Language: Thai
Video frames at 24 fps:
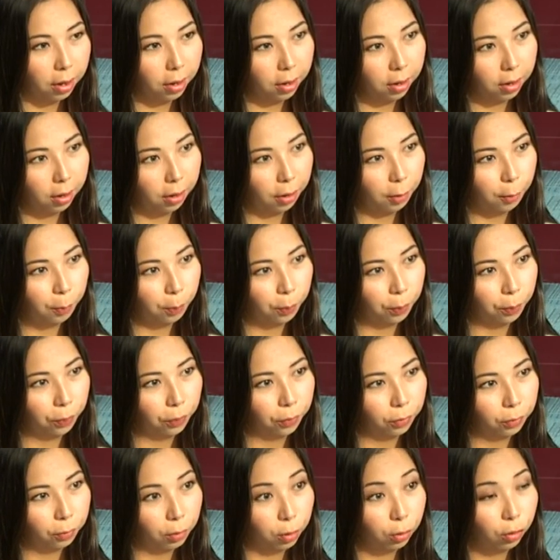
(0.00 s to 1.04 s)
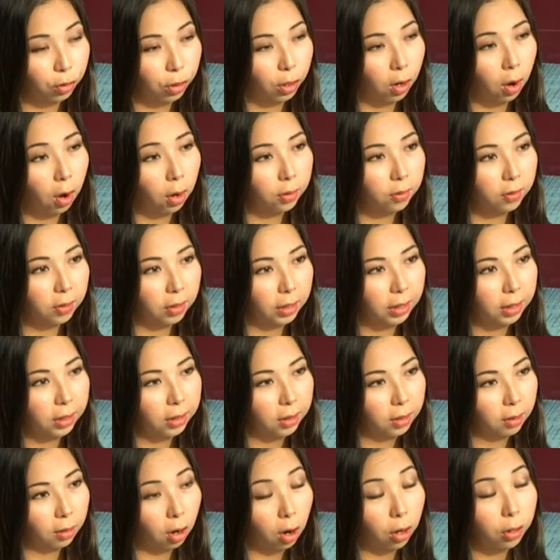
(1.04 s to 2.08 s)
สถานีอุตุนิยมวิทยาของรัส
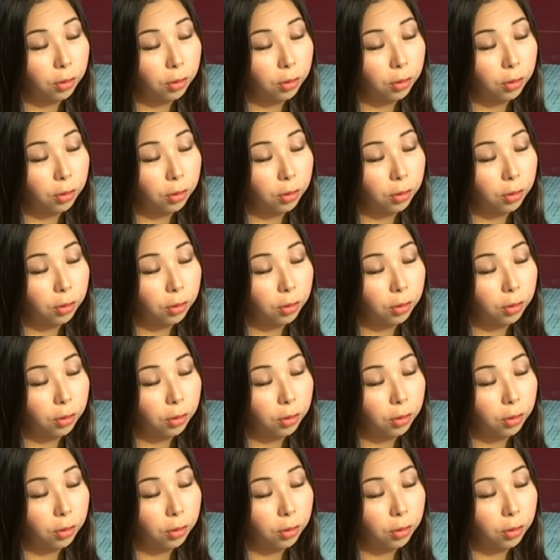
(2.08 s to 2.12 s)
เซี